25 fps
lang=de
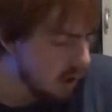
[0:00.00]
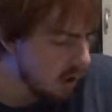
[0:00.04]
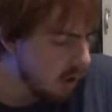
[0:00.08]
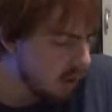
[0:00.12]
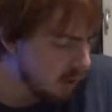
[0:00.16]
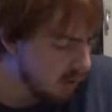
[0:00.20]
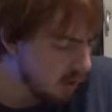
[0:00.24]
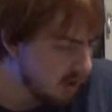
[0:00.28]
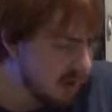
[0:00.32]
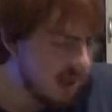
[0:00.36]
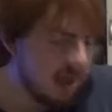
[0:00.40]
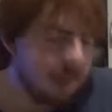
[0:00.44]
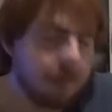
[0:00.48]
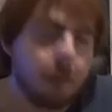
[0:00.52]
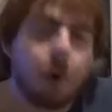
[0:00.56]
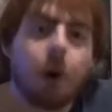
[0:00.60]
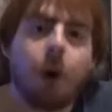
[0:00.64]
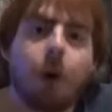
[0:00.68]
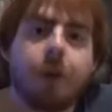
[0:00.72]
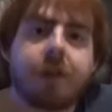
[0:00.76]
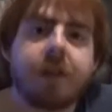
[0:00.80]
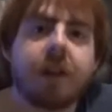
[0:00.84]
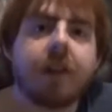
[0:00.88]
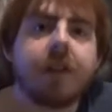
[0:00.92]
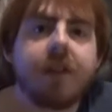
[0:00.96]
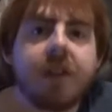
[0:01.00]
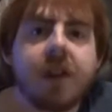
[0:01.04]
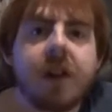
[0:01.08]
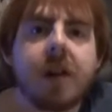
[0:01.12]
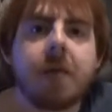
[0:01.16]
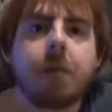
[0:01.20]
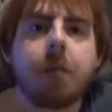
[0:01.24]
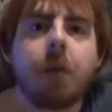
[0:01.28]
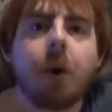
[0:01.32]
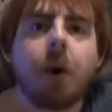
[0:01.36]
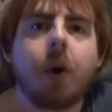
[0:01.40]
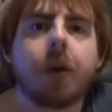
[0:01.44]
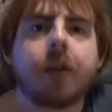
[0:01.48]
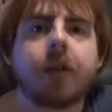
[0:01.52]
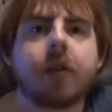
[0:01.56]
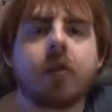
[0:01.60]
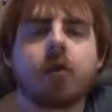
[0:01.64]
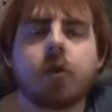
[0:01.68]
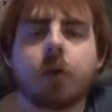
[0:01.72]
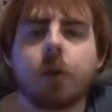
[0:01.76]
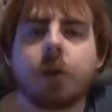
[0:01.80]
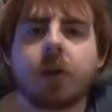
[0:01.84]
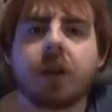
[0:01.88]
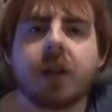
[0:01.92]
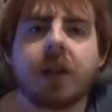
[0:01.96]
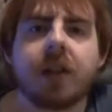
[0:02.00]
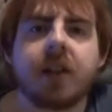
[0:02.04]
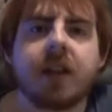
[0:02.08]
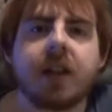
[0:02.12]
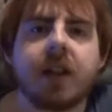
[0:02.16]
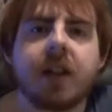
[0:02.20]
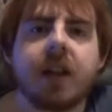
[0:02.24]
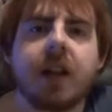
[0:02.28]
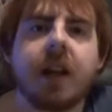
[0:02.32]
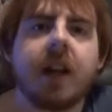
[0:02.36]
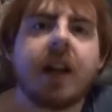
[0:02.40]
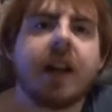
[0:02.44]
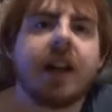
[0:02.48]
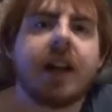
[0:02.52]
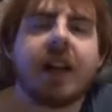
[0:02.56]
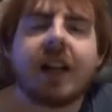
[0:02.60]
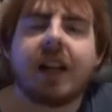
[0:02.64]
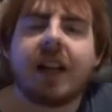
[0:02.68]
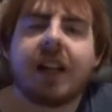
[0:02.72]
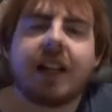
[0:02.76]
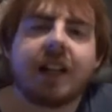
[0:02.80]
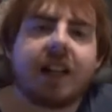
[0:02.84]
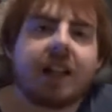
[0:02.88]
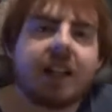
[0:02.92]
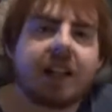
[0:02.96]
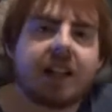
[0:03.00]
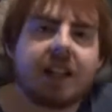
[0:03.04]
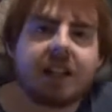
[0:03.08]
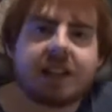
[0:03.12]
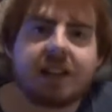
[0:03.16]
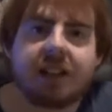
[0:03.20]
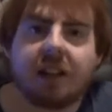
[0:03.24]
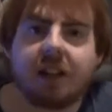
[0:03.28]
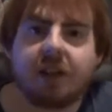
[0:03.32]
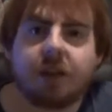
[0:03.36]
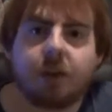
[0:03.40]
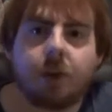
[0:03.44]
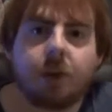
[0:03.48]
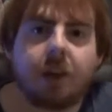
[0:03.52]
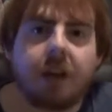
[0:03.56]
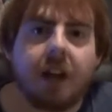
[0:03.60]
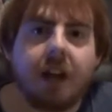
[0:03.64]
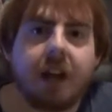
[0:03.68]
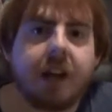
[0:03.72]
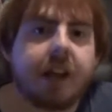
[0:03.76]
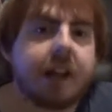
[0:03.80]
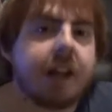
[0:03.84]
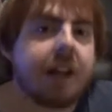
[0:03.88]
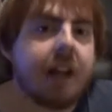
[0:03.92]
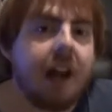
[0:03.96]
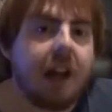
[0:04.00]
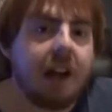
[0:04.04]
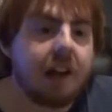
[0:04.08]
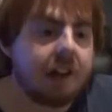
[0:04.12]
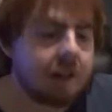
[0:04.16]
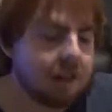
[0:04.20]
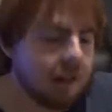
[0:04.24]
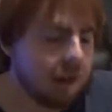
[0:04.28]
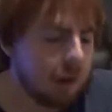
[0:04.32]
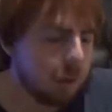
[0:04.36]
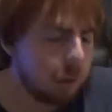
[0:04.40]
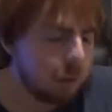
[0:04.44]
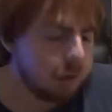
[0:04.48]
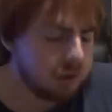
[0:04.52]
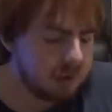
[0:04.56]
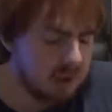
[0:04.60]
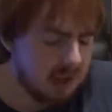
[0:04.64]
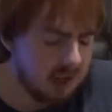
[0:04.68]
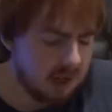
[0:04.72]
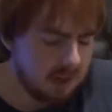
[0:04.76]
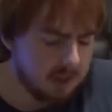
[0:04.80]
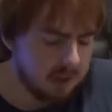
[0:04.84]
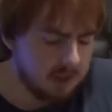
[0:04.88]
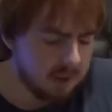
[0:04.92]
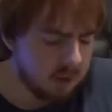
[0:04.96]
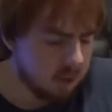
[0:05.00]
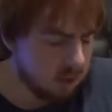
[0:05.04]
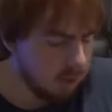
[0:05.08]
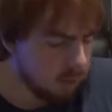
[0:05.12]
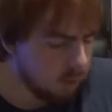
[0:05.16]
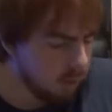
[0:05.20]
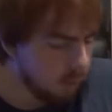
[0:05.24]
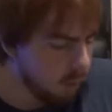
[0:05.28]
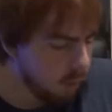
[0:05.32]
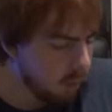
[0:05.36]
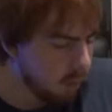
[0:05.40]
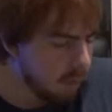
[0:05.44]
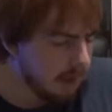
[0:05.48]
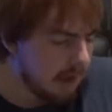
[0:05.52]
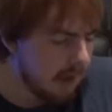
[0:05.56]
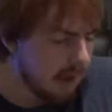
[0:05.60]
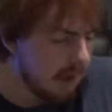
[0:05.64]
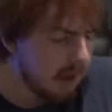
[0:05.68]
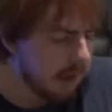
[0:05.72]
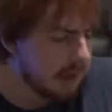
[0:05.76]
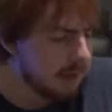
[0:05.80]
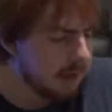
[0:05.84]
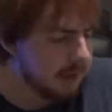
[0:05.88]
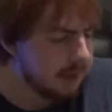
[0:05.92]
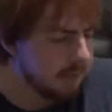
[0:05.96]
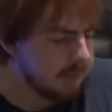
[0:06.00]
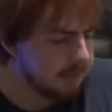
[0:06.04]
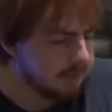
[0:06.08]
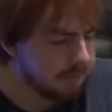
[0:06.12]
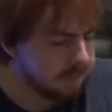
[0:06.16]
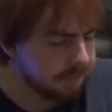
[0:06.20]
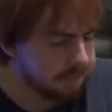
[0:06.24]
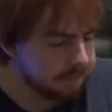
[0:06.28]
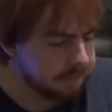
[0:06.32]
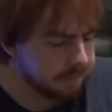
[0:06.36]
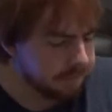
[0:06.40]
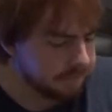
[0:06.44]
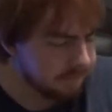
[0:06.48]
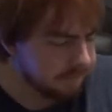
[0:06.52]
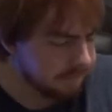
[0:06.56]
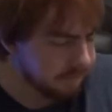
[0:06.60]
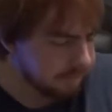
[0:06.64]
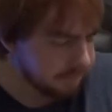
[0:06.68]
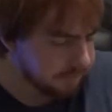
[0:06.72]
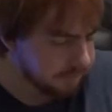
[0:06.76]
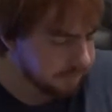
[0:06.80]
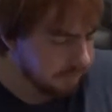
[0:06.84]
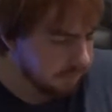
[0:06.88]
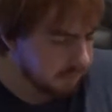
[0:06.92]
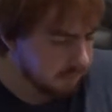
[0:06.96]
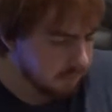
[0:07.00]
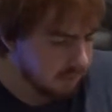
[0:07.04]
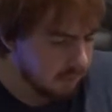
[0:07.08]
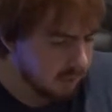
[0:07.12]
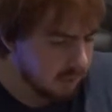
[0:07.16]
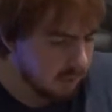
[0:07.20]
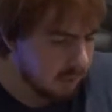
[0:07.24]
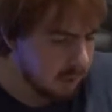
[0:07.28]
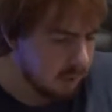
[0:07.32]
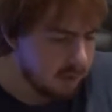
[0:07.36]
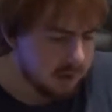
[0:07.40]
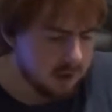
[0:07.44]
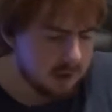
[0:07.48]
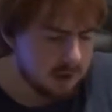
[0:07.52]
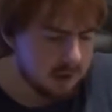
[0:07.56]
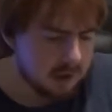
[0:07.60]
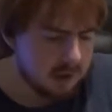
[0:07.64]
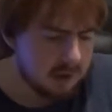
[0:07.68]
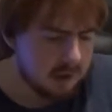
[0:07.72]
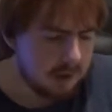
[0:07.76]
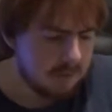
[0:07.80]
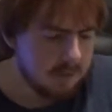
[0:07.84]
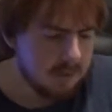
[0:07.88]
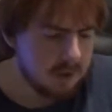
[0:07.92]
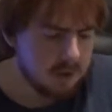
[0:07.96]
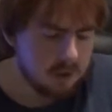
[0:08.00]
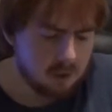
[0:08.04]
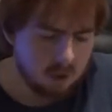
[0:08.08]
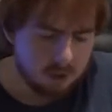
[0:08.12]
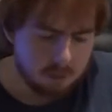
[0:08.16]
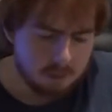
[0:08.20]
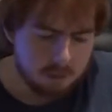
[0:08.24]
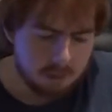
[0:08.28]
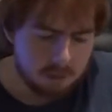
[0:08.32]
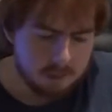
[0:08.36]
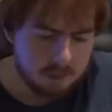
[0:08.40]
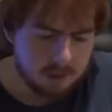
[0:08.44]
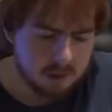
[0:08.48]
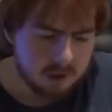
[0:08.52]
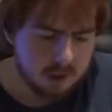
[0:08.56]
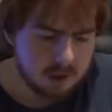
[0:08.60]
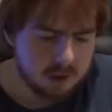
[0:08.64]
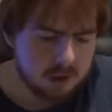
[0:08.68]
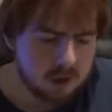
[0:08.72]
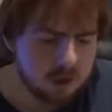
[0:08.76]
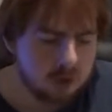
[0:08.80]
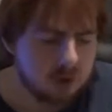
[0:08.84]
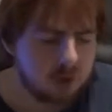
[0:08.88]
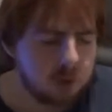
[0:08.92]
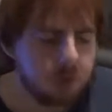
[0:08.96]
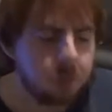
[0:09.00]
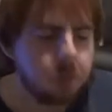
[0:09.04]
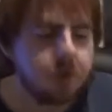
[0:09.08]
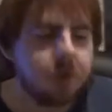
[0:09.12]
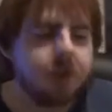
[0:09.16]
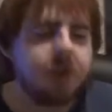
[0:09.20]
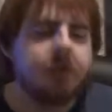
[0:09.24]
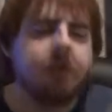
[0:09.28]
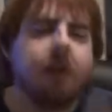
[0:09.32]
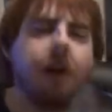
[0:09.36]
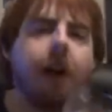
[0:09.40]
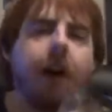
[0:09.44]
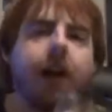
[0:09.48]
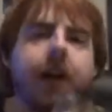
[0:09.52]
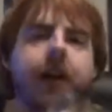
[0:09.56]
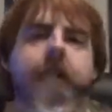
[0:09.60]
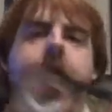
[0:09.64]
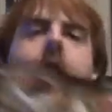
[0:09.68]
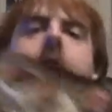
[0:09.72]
Und ich habe auch auf der Filmbörse schon gesehen, dass dort einige alte Ausgaben rumlagen. Und hinten haben wir nochmal Berichte zu zwei